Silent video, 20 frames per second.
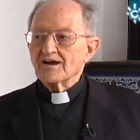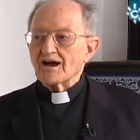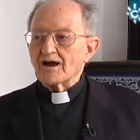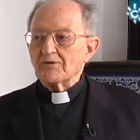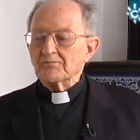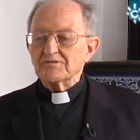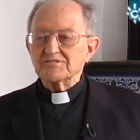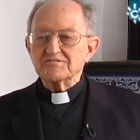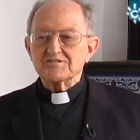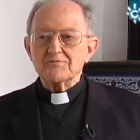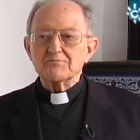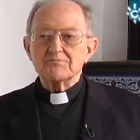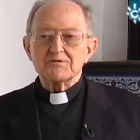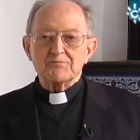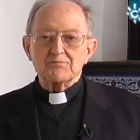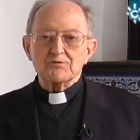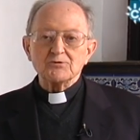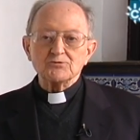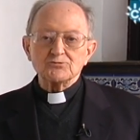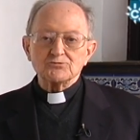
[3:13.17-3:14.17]
A mí
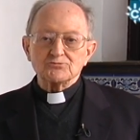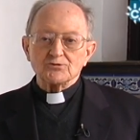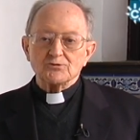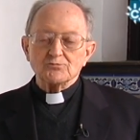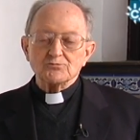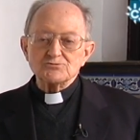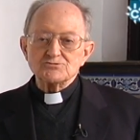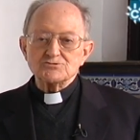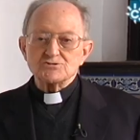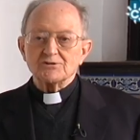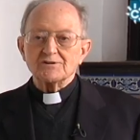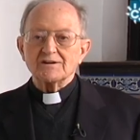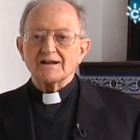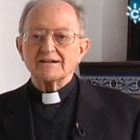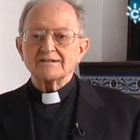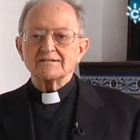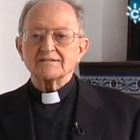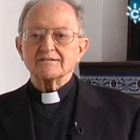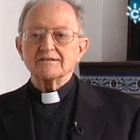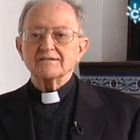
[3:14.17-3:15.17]
siempre me gustó mucho el
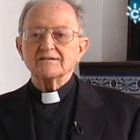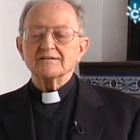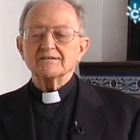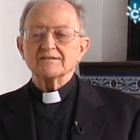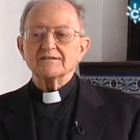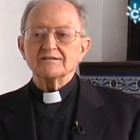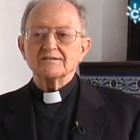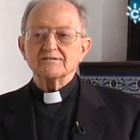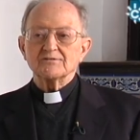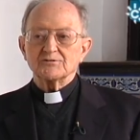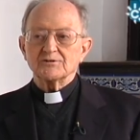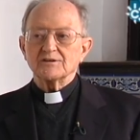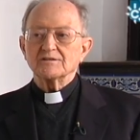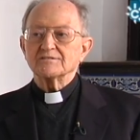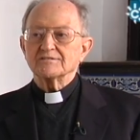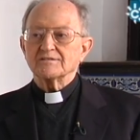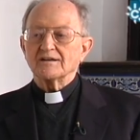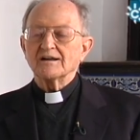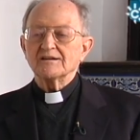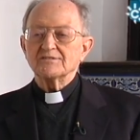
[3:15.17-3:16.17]
arte eh,
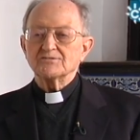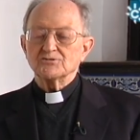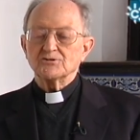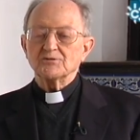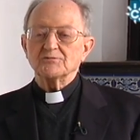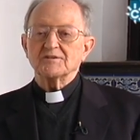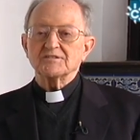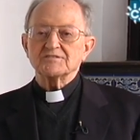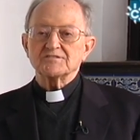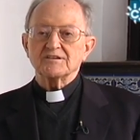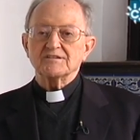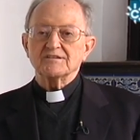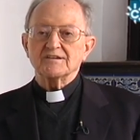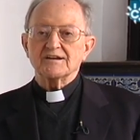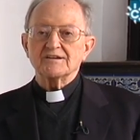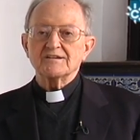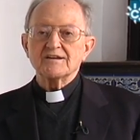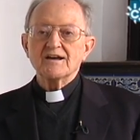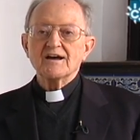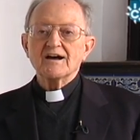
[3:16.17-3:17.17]
oriental, yo iba a
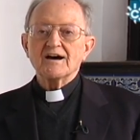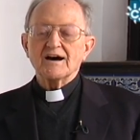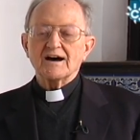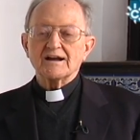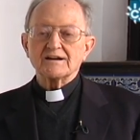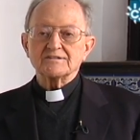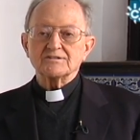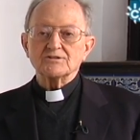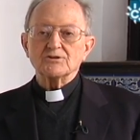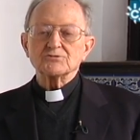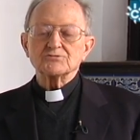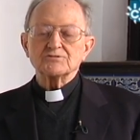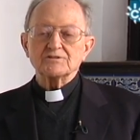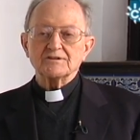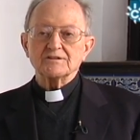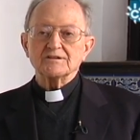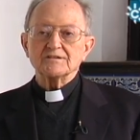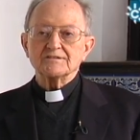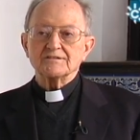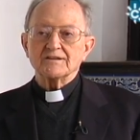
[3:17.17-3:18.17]
enseñar arte
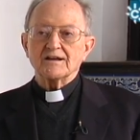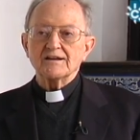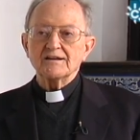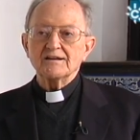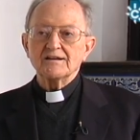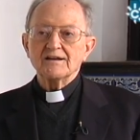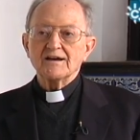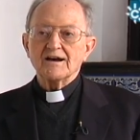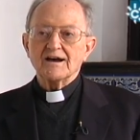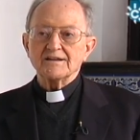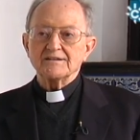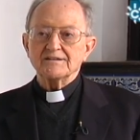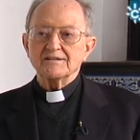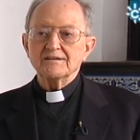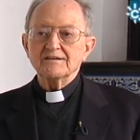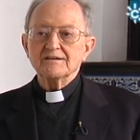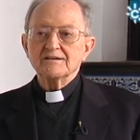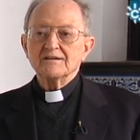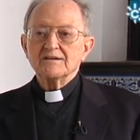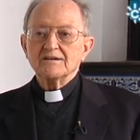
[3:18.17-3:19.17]
occidental
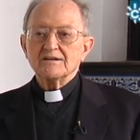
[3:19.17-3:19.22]
allí